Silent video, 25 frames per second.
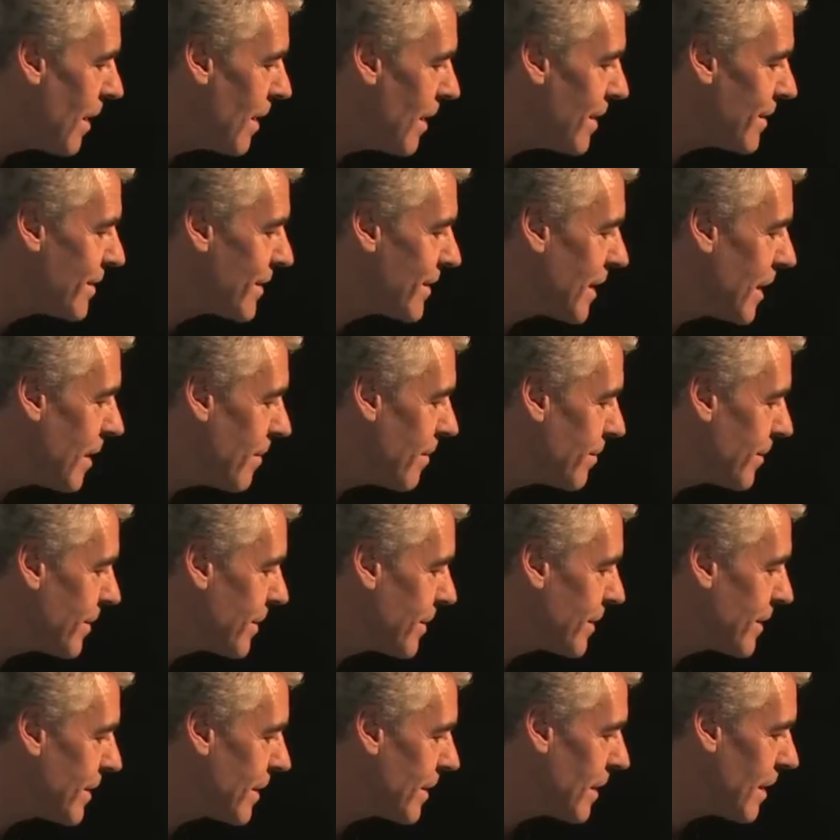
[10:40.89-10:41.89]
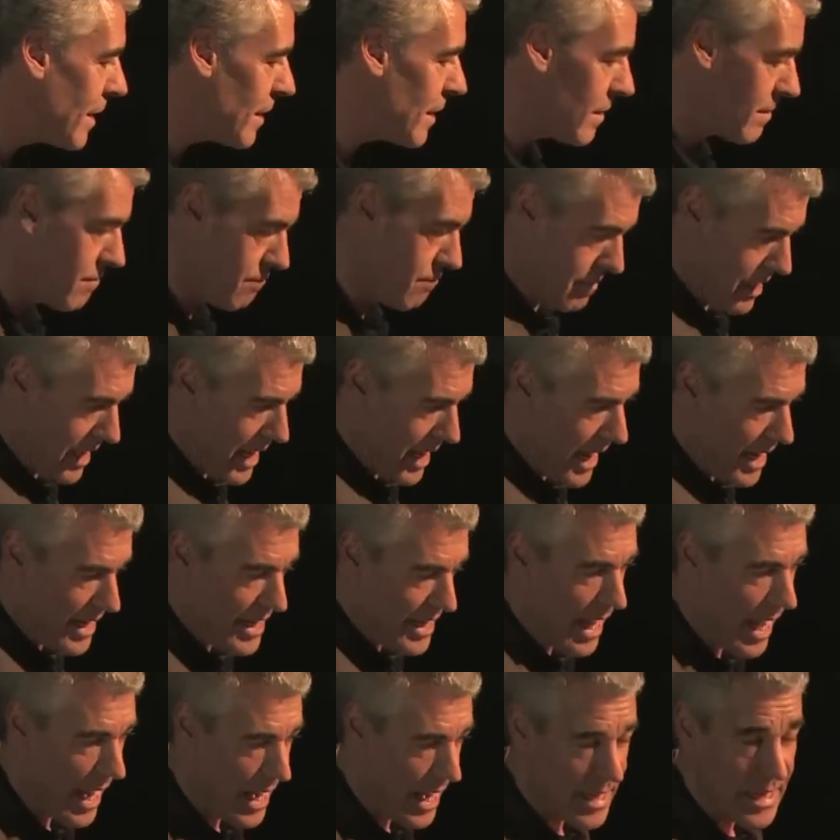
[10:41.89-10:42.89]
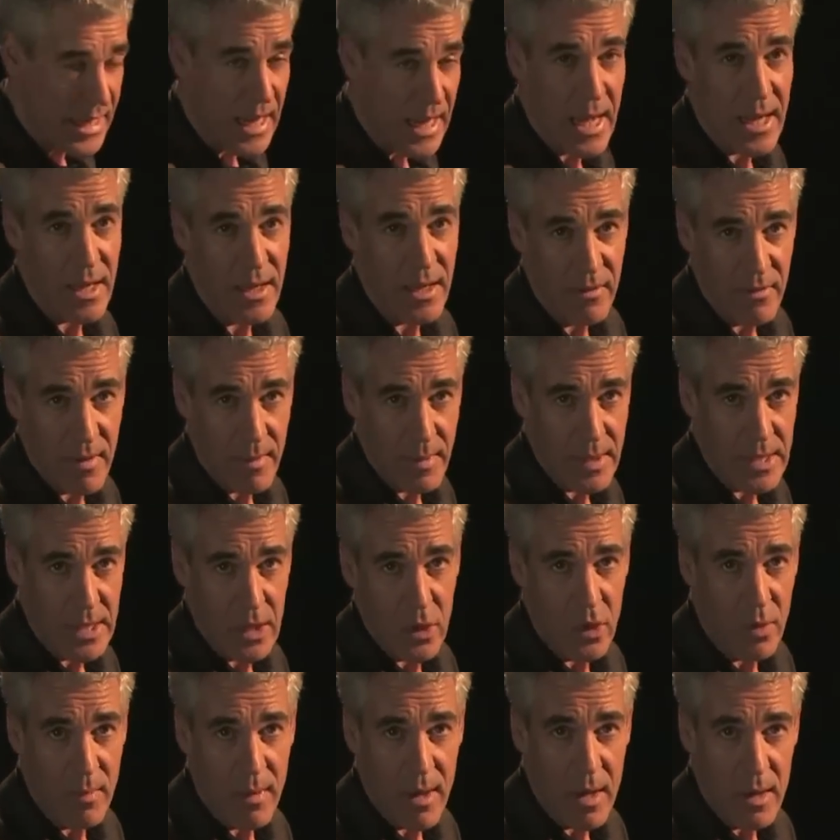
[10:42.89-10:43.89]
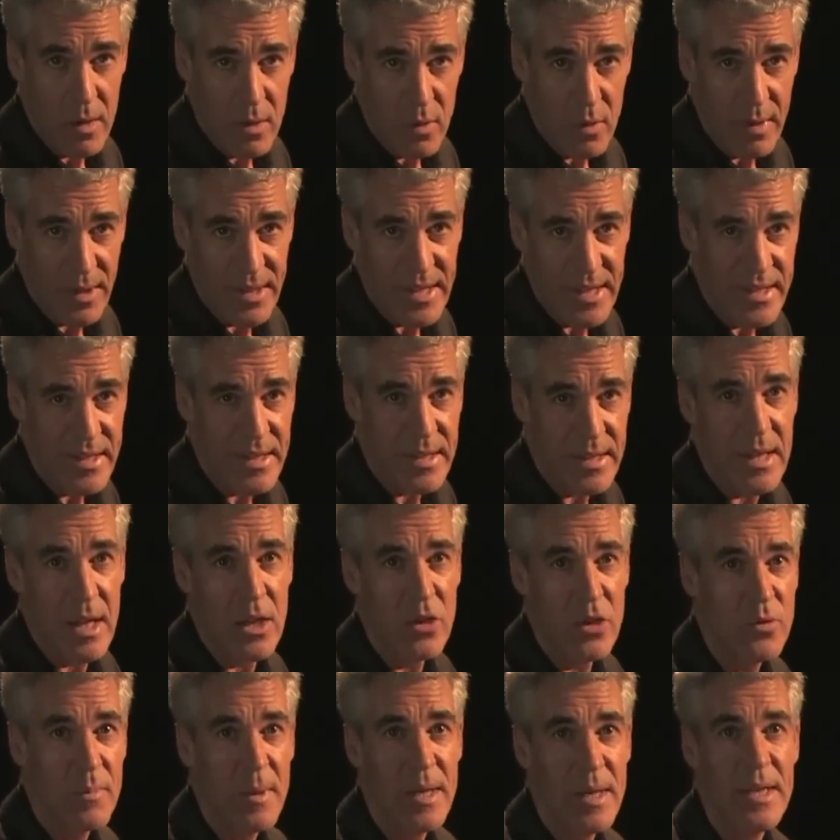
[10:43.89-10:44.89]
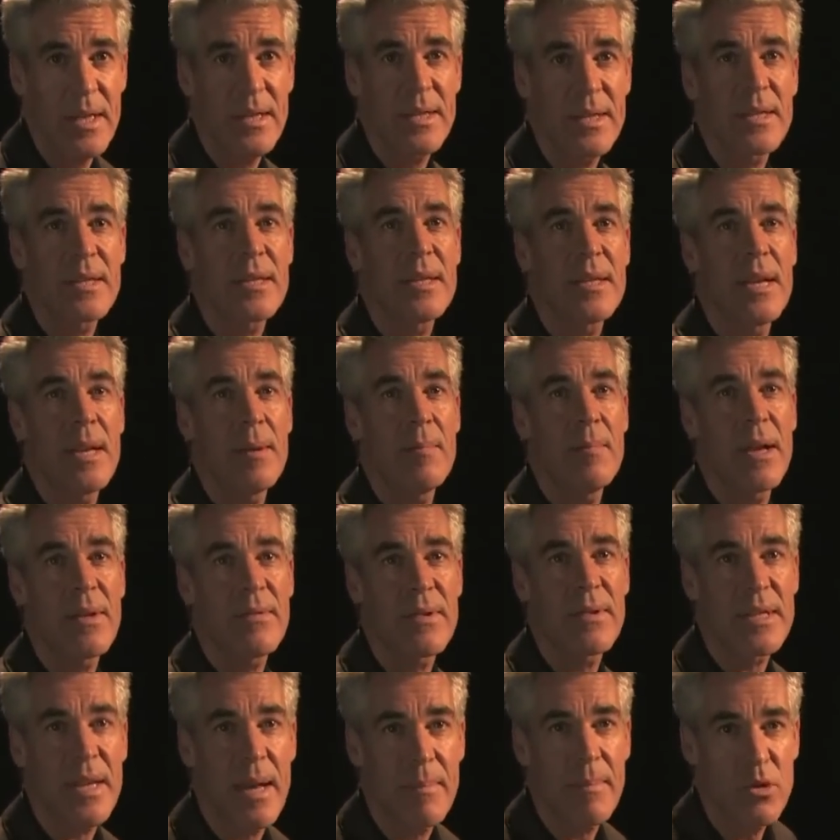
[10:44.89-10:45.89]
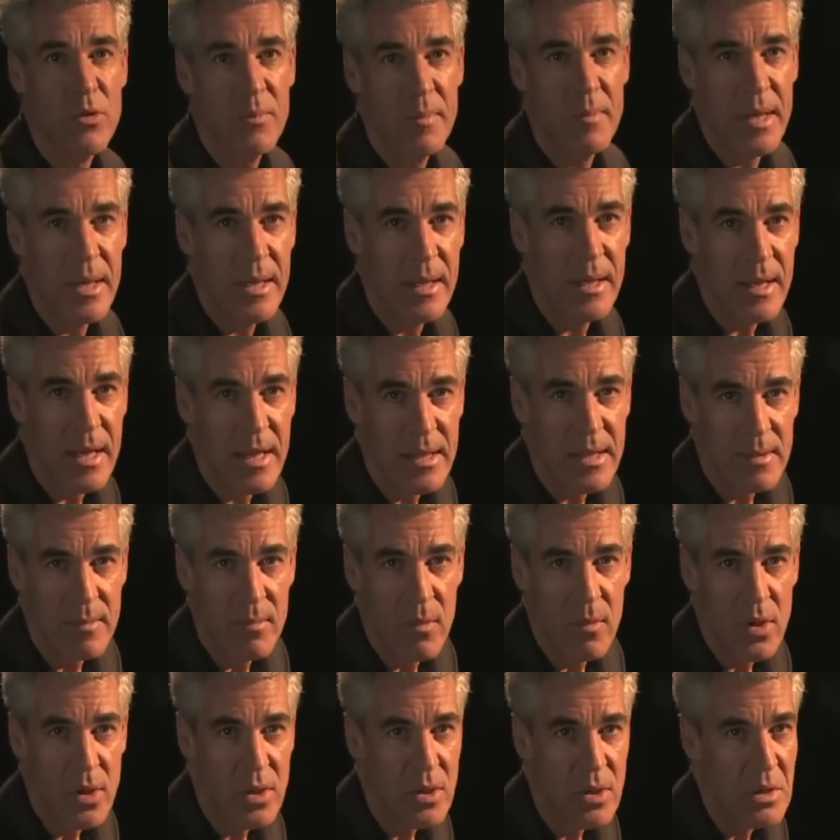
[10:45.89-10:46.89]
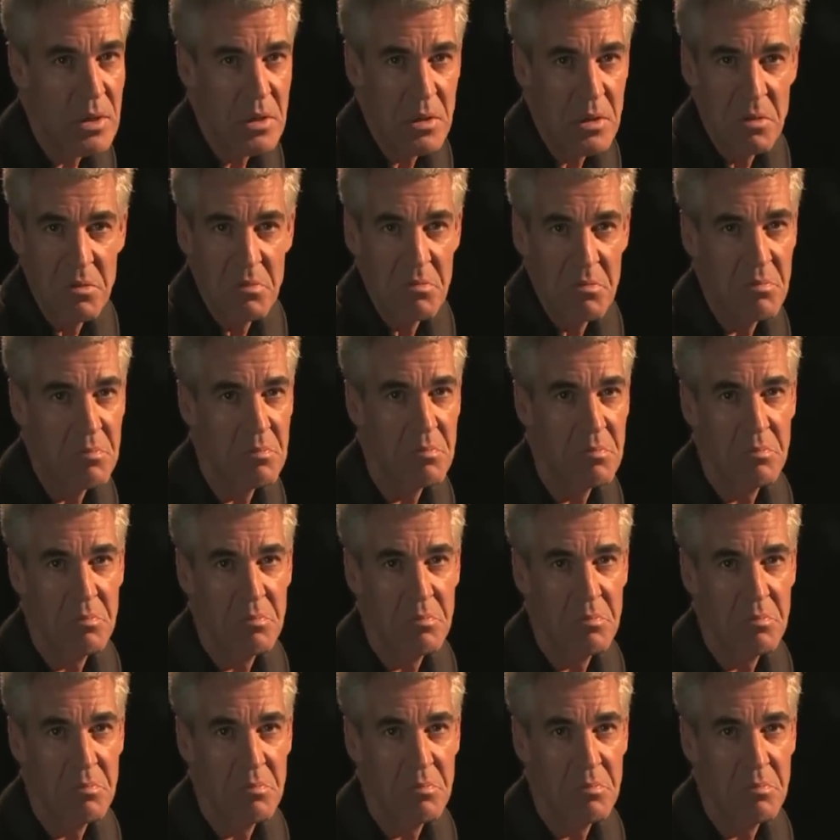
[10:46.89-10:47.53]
Es gibt äh, Line-Eingänge, wenn man hierüber über dieses Lautsprechersystem etwas abspielen lassen möchte, eine